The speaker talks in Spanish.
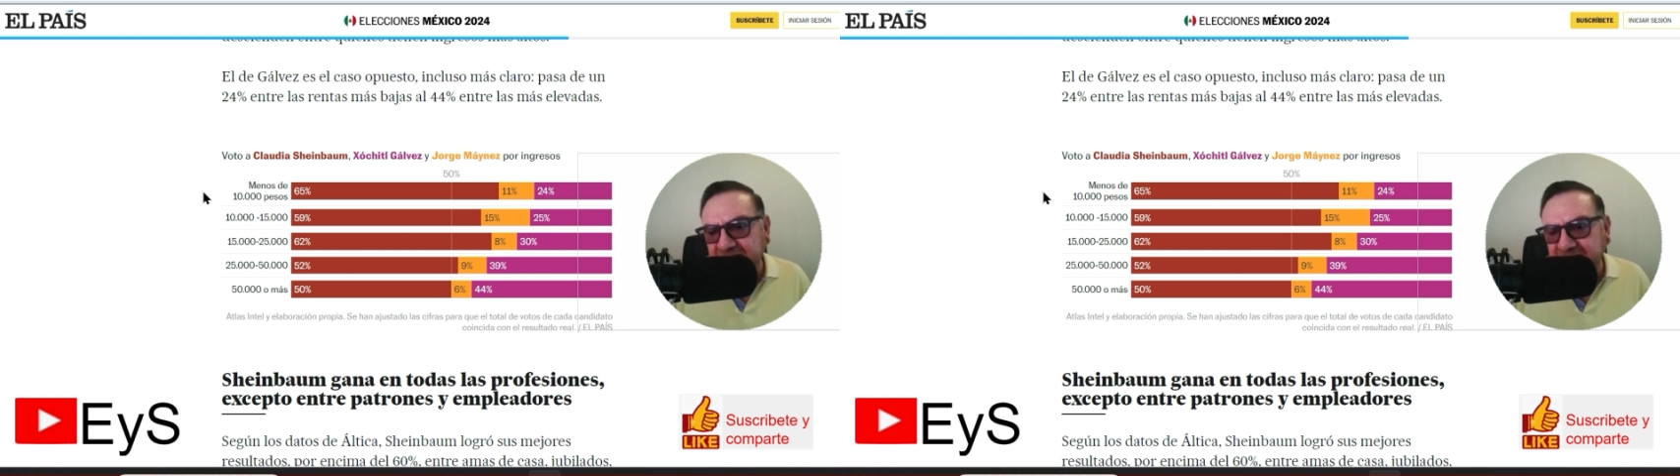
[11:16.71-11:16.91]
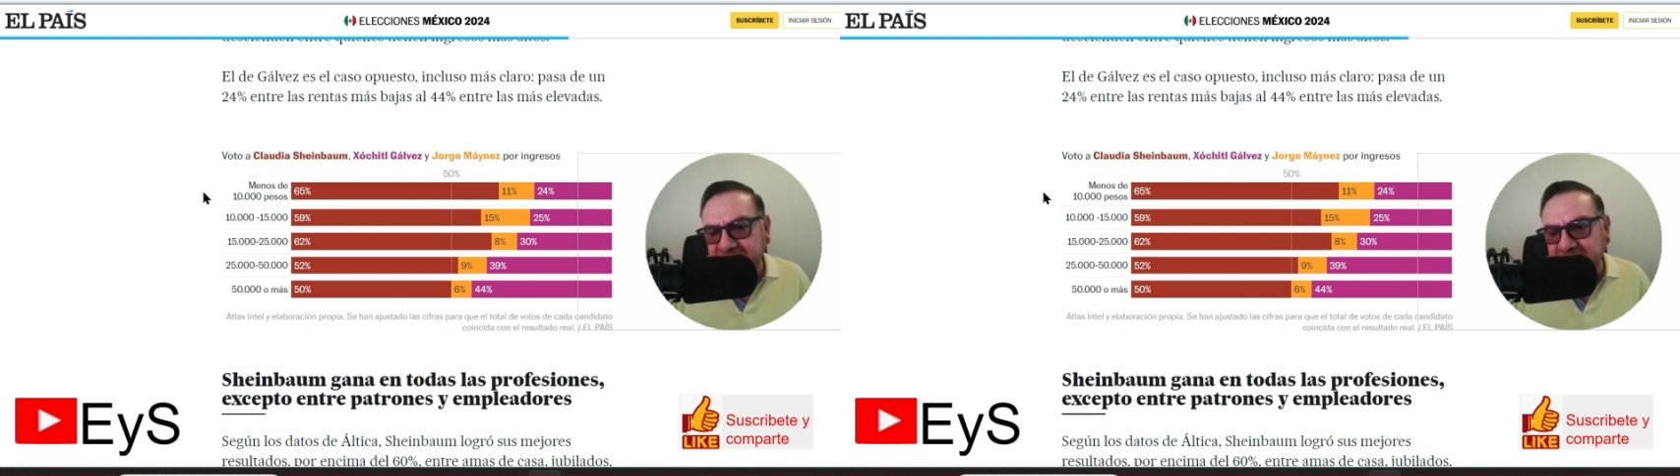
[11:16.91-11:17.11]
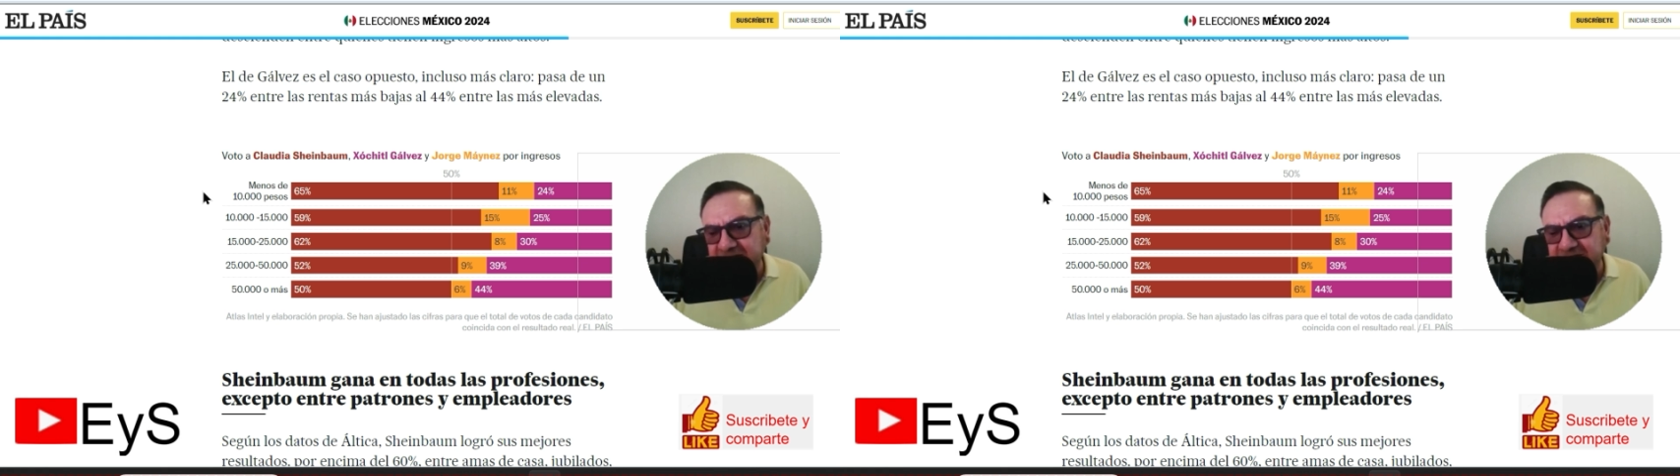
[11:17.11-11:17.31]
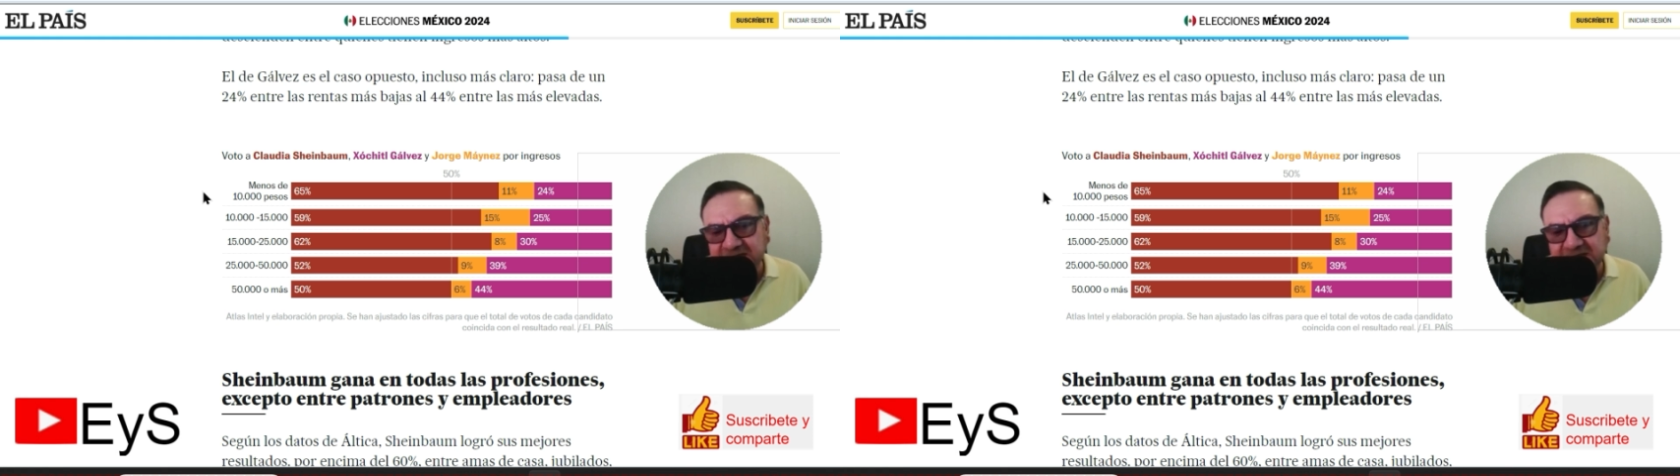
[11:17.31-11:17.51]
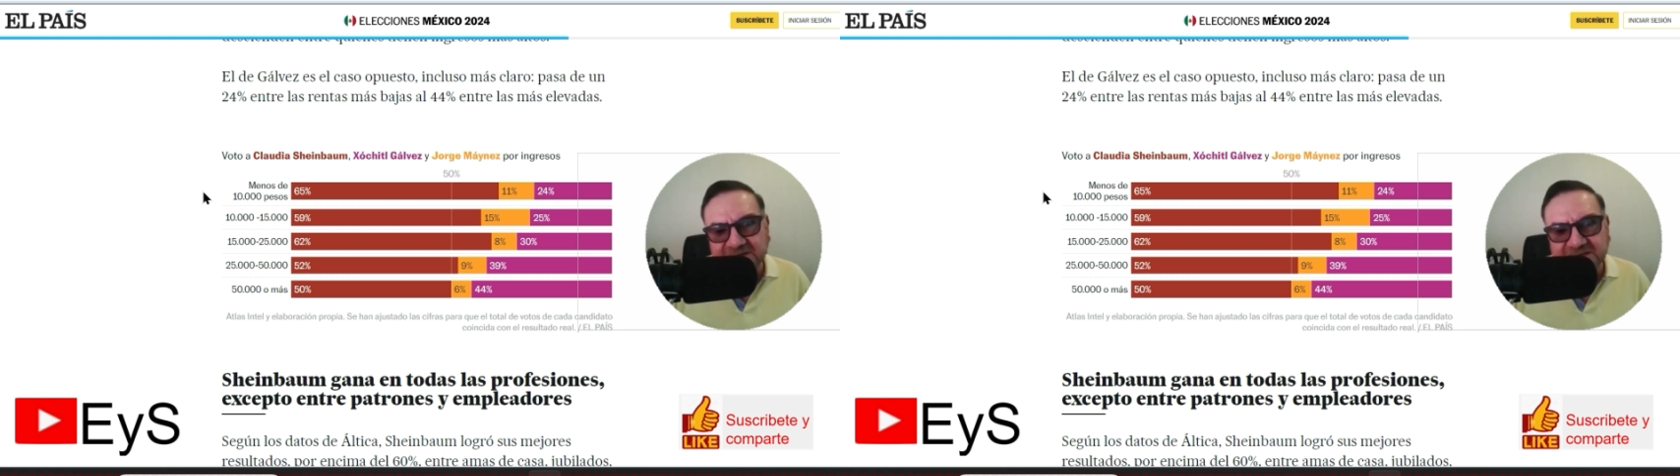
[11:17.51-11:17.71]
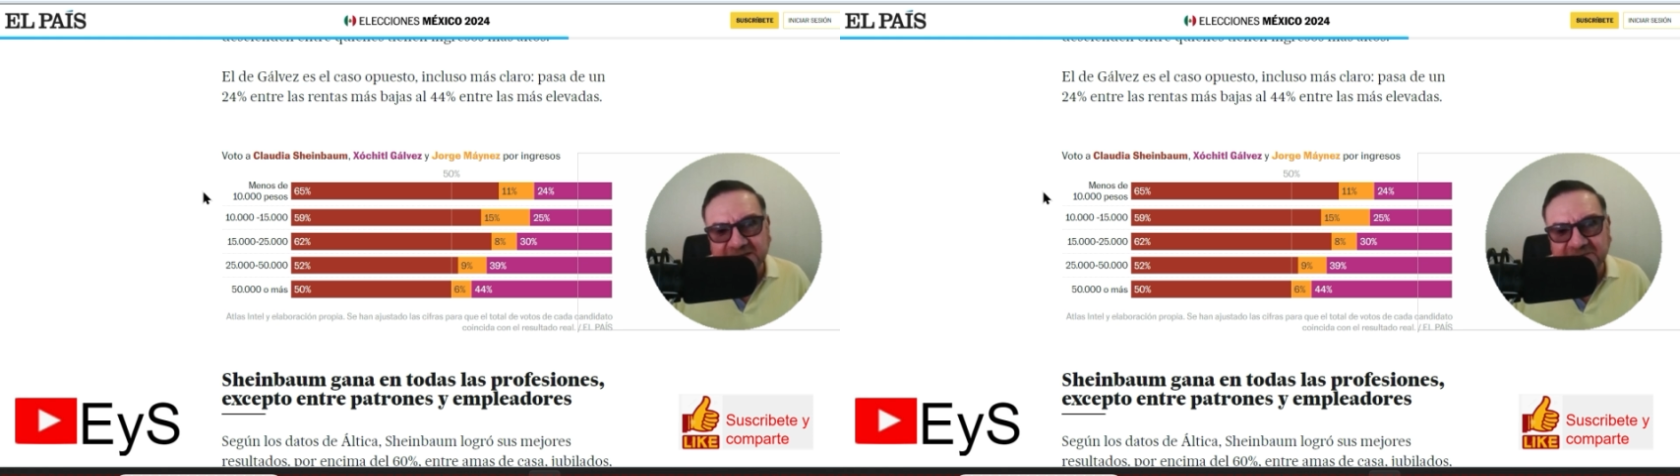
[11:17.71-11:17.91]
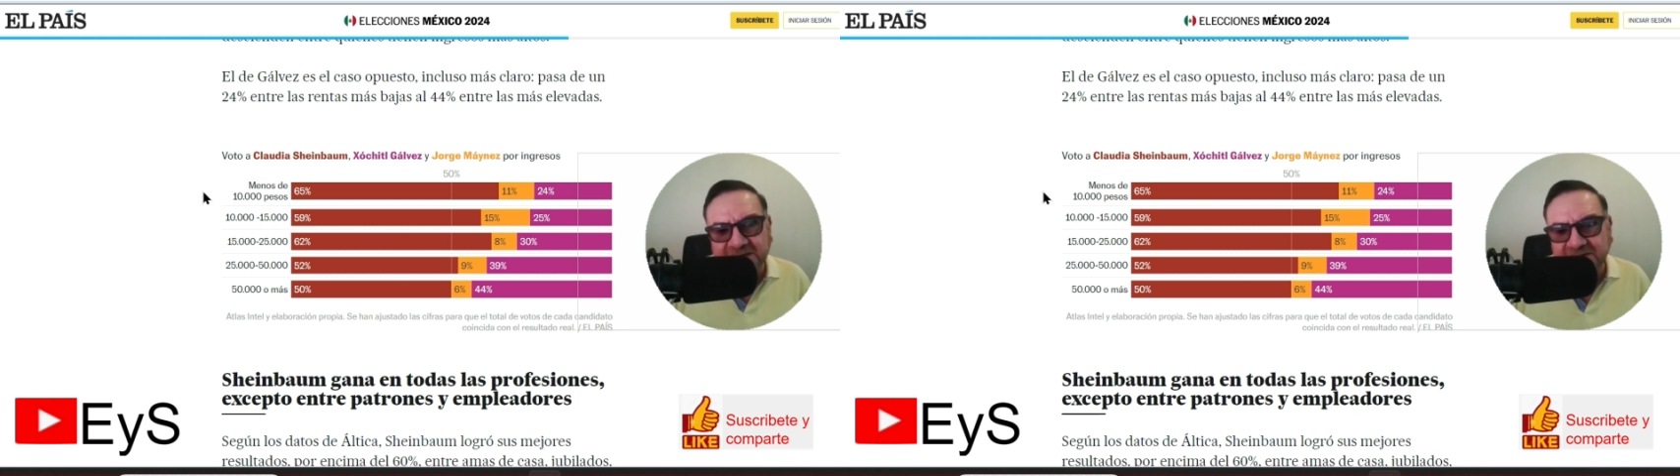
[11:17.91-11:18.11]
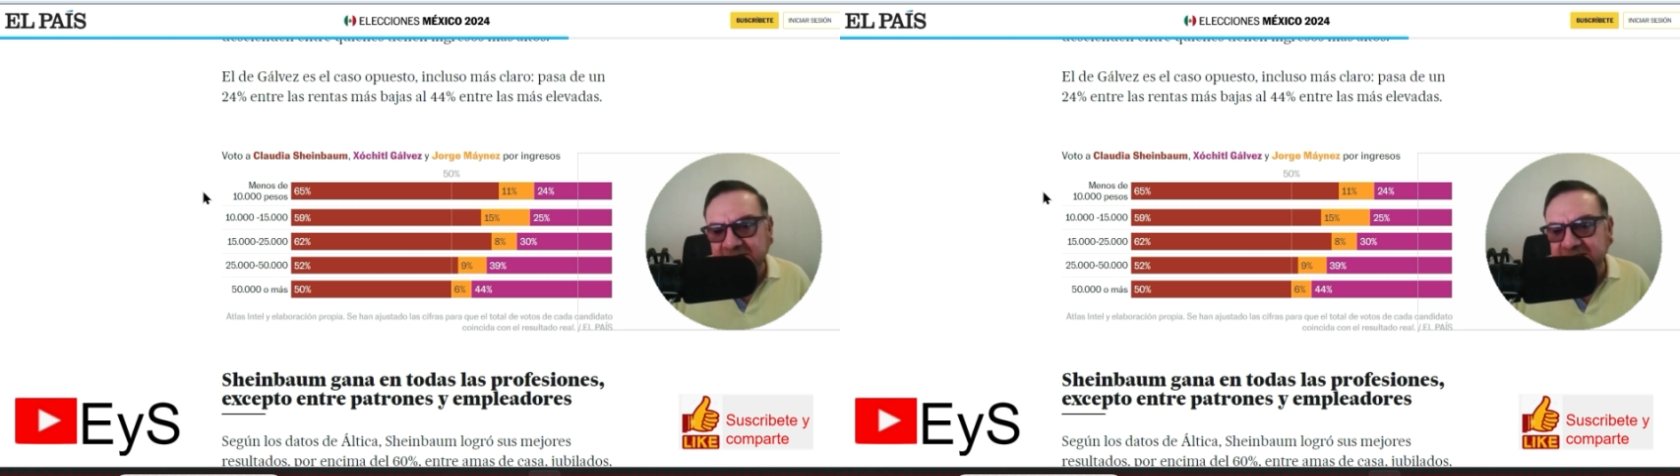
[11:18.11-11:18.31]
es de los años que
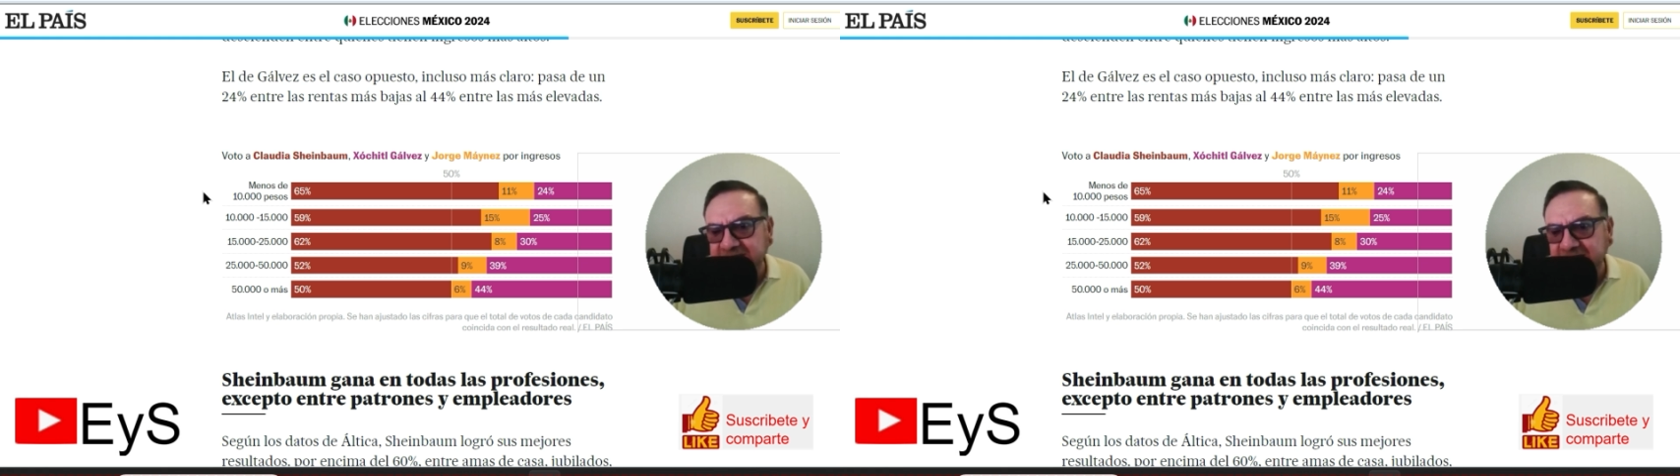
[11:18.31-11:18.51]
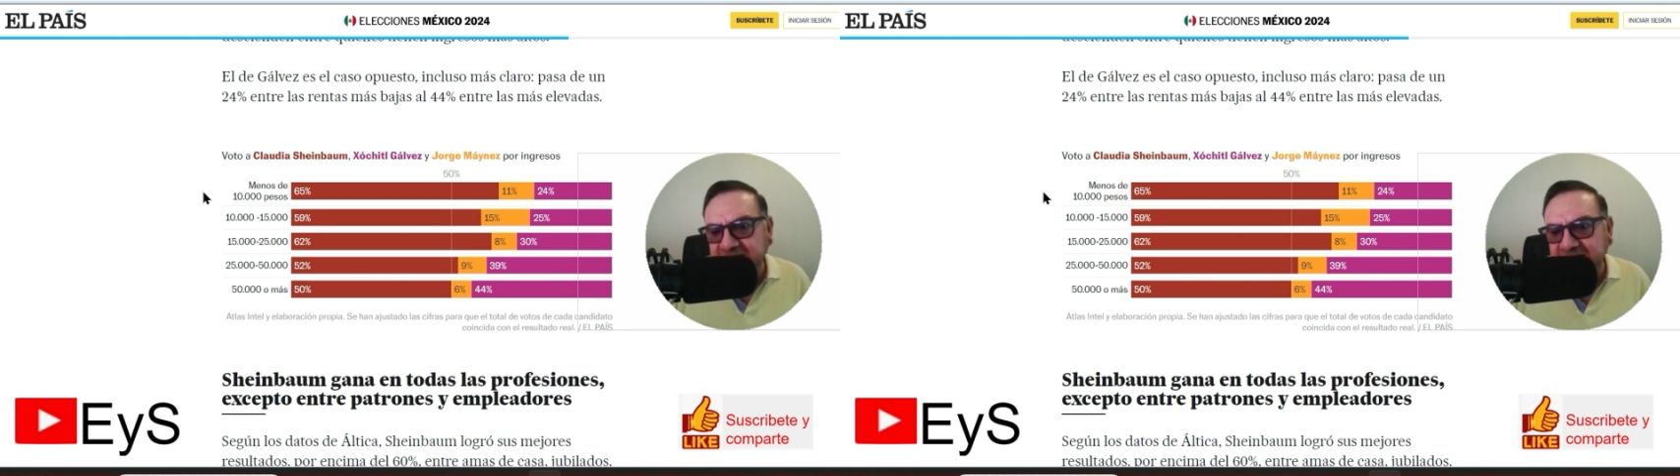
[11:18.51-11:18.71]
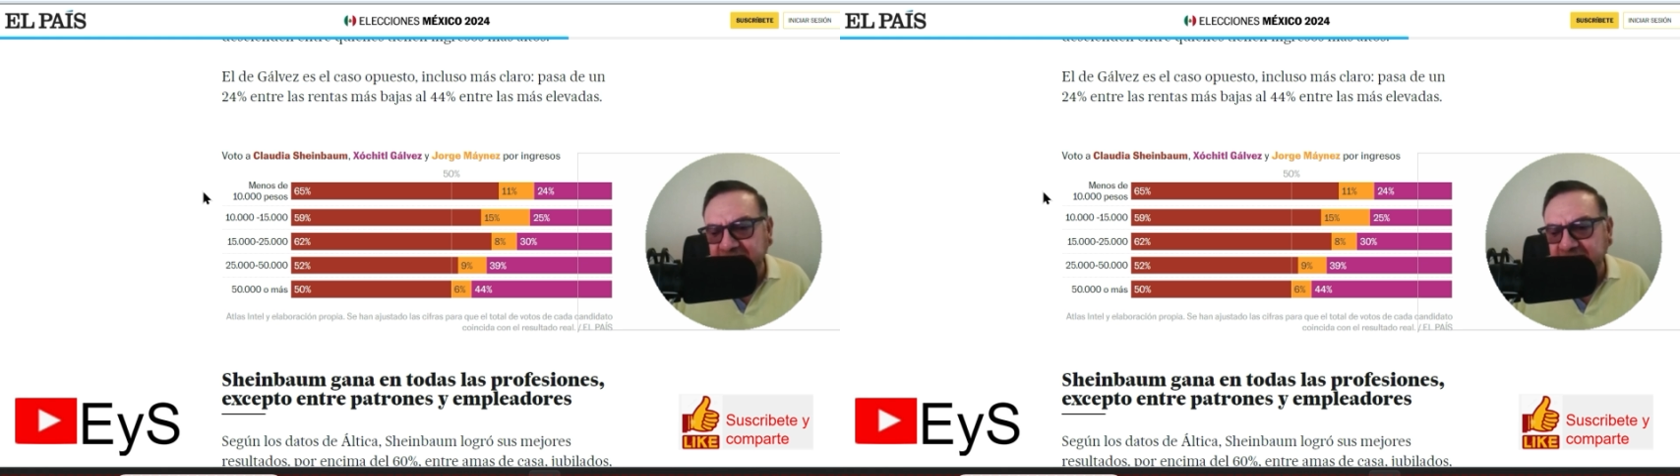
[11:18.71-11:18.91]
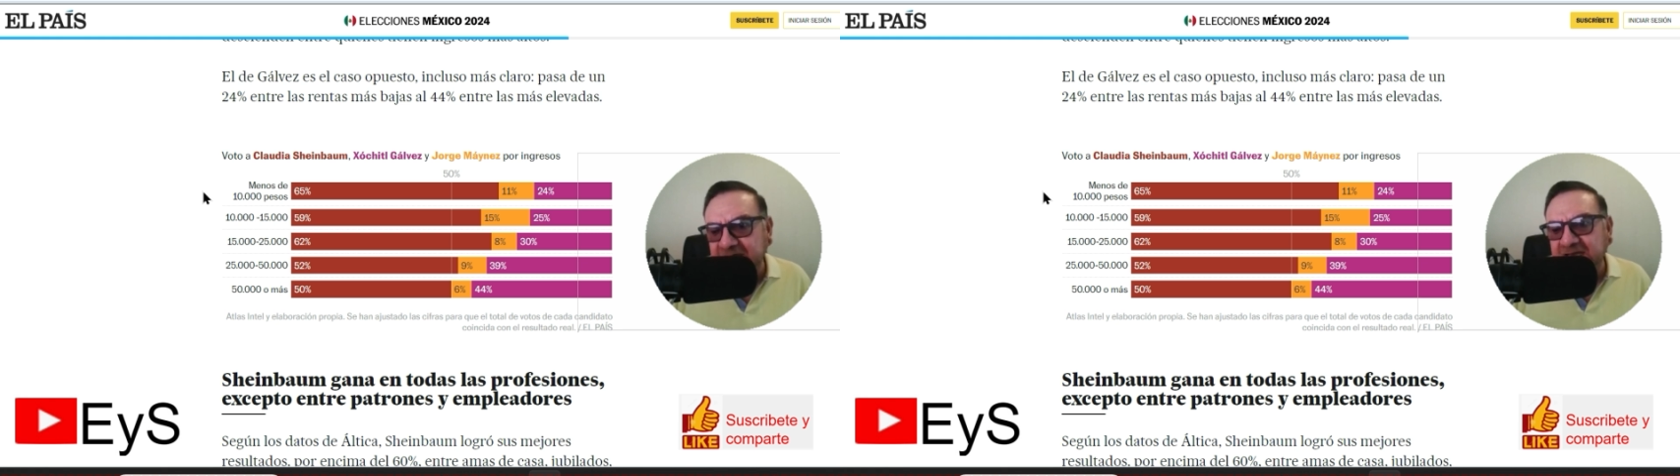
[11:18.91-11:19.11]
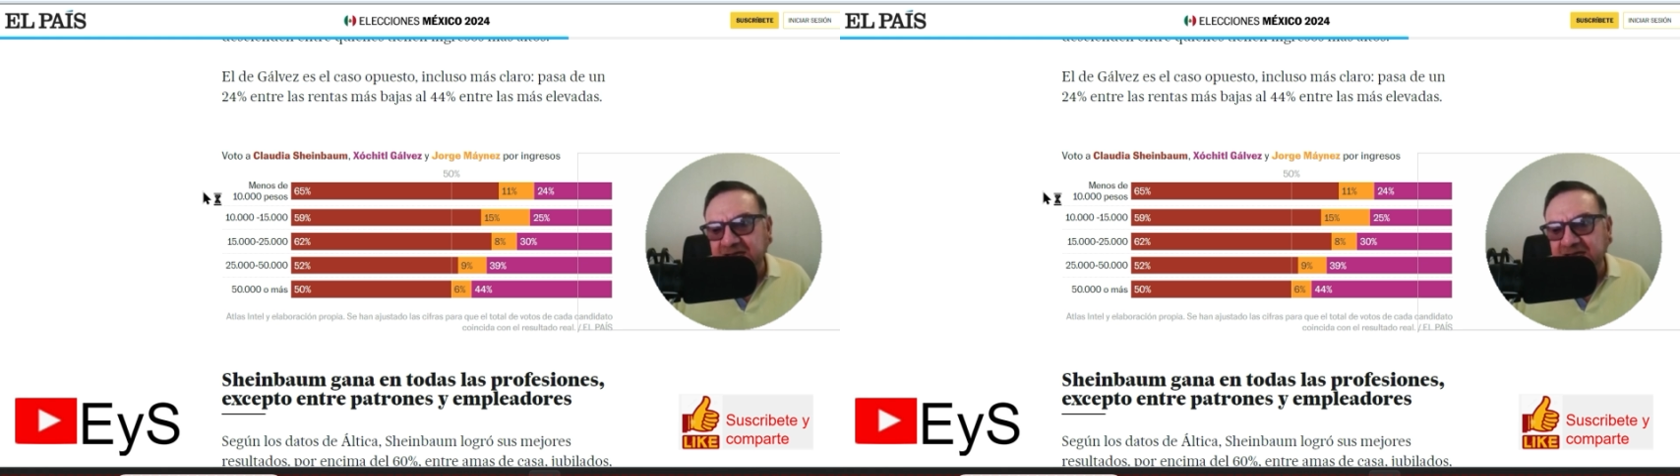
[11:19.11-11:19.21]
mejor les ha ido,